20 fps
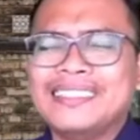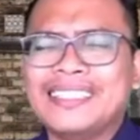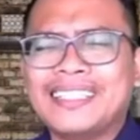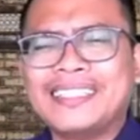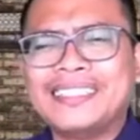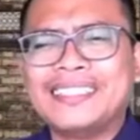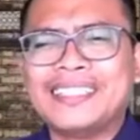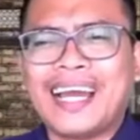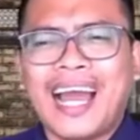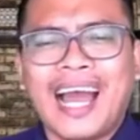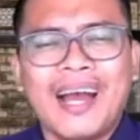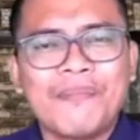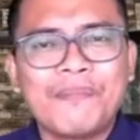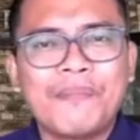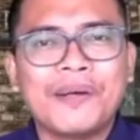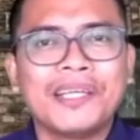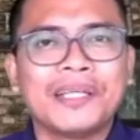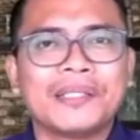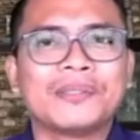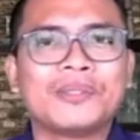Jadi
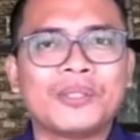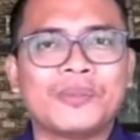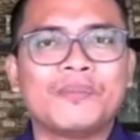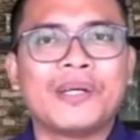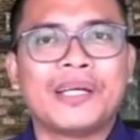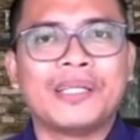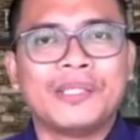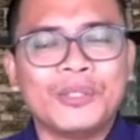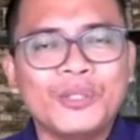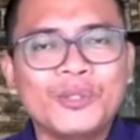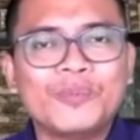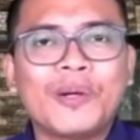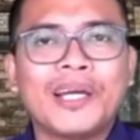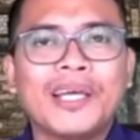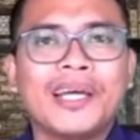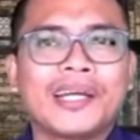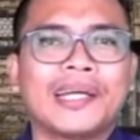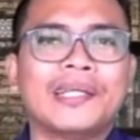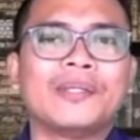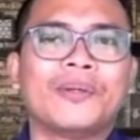apa yang coba
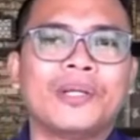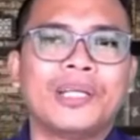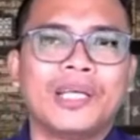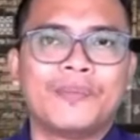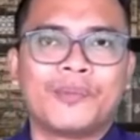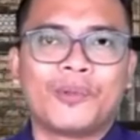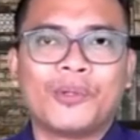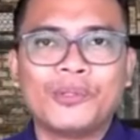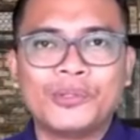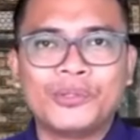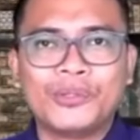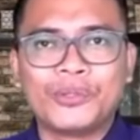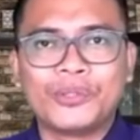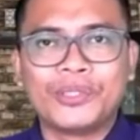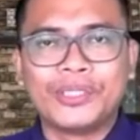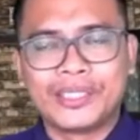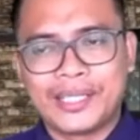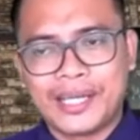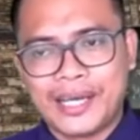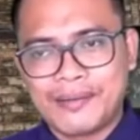diupayakan oleh
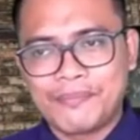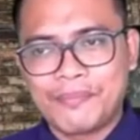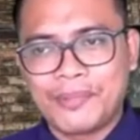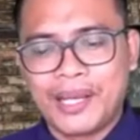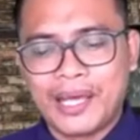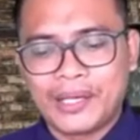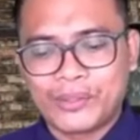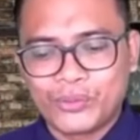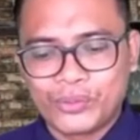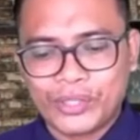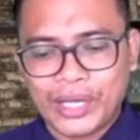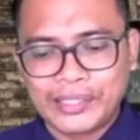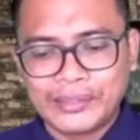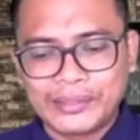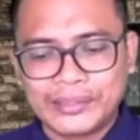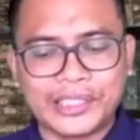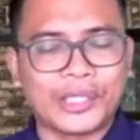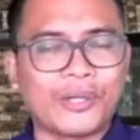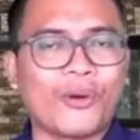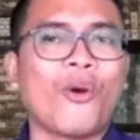Projo dengan
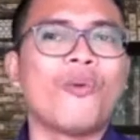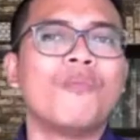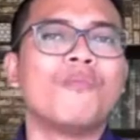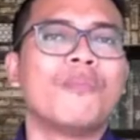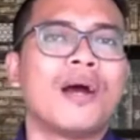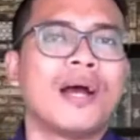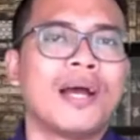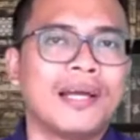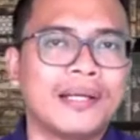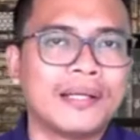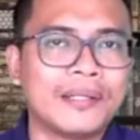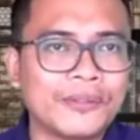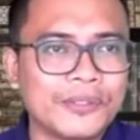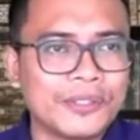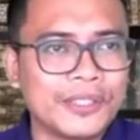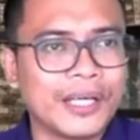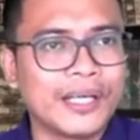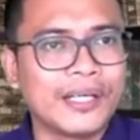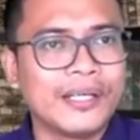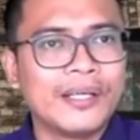melakukan cek ombak
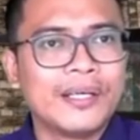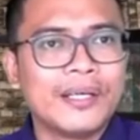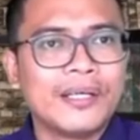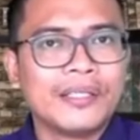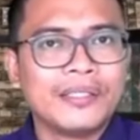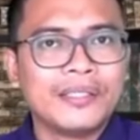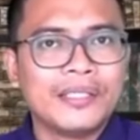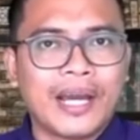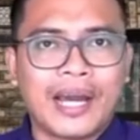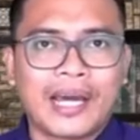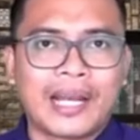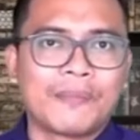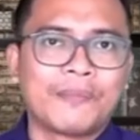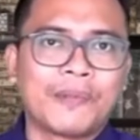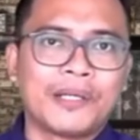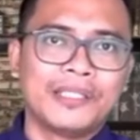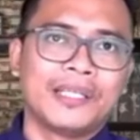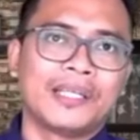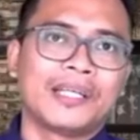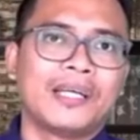gitu ya. Ya
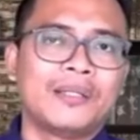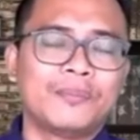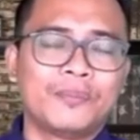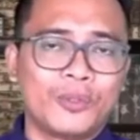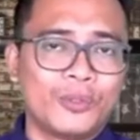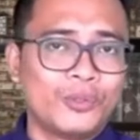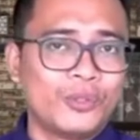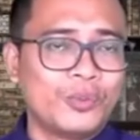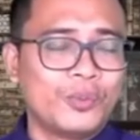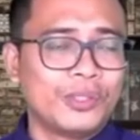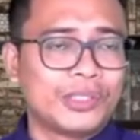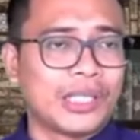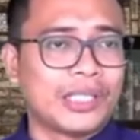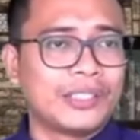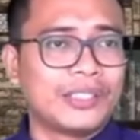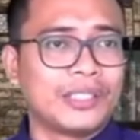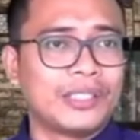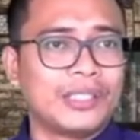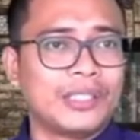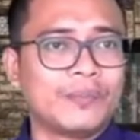harapannya kan Projo
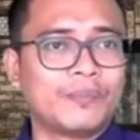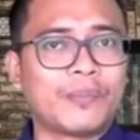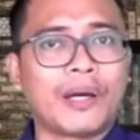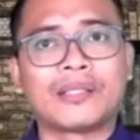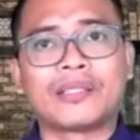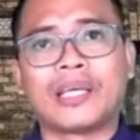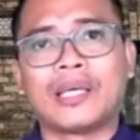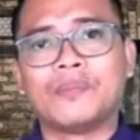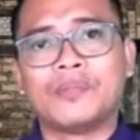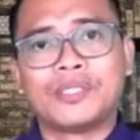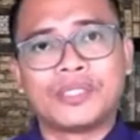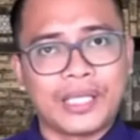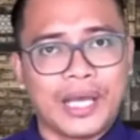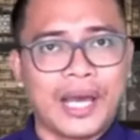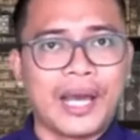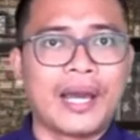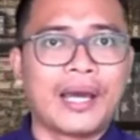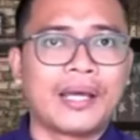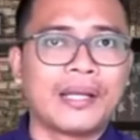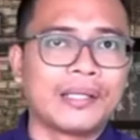bisa jadi partai
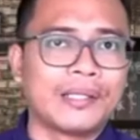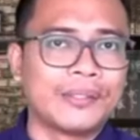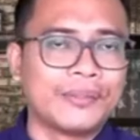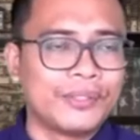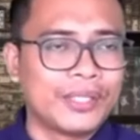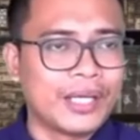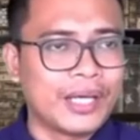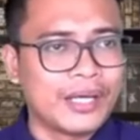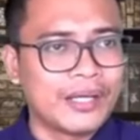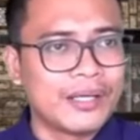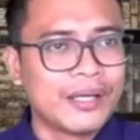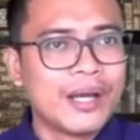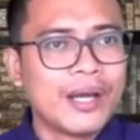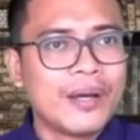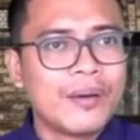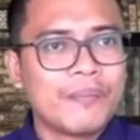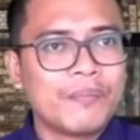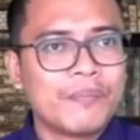besar gitu ya,